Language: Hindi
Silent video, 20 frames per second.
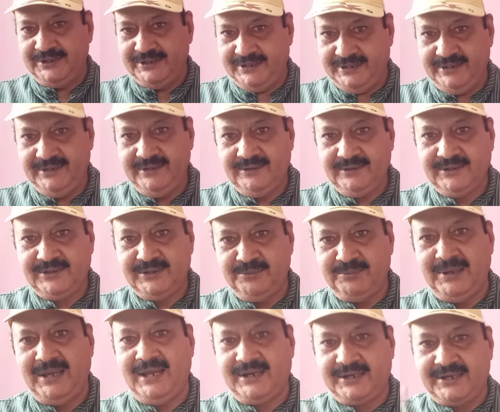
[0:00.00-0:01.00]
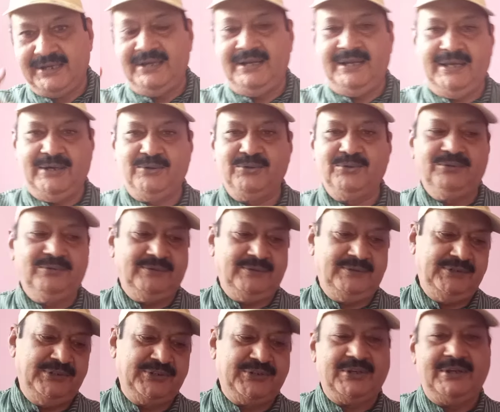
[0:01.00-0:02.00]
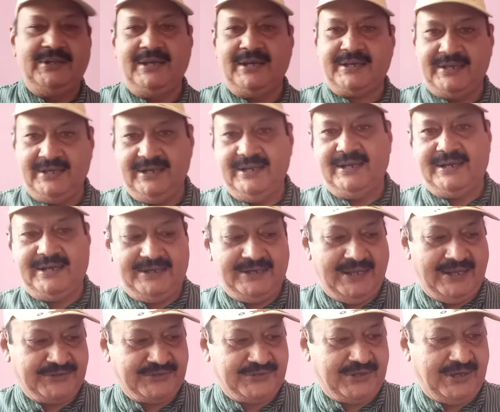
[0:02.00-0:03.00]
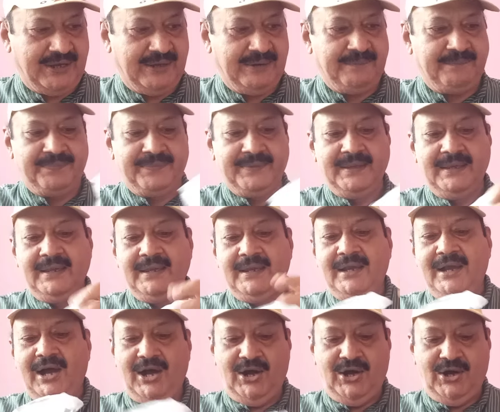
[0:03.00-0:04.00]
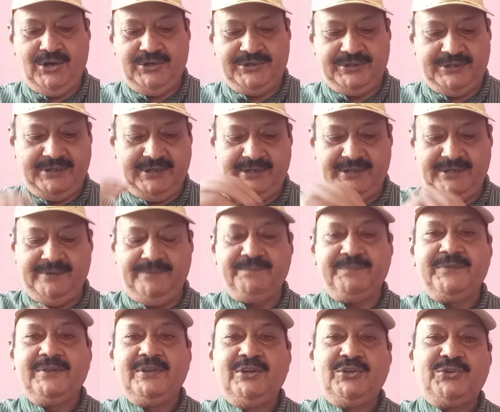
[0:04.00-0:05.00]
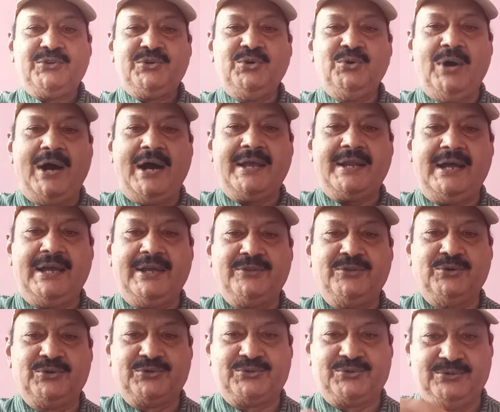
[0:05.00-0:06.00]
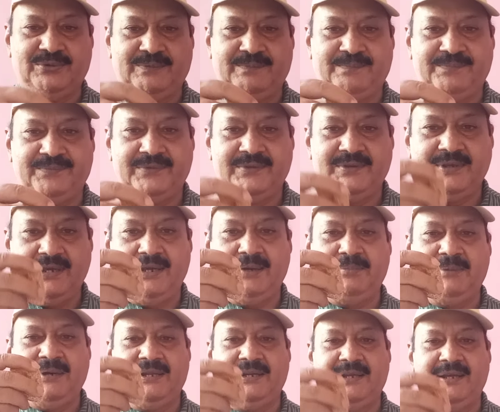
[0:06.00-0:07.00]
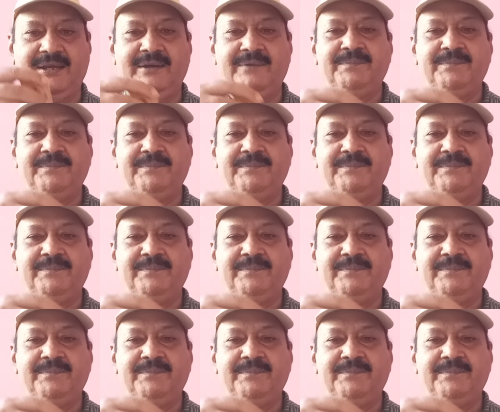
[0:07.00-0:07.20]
लिए कि मैं अकेले हूँ इसलिए अकेले का नाश्ता है और ये छुहारा है दोस्तों ये मैंने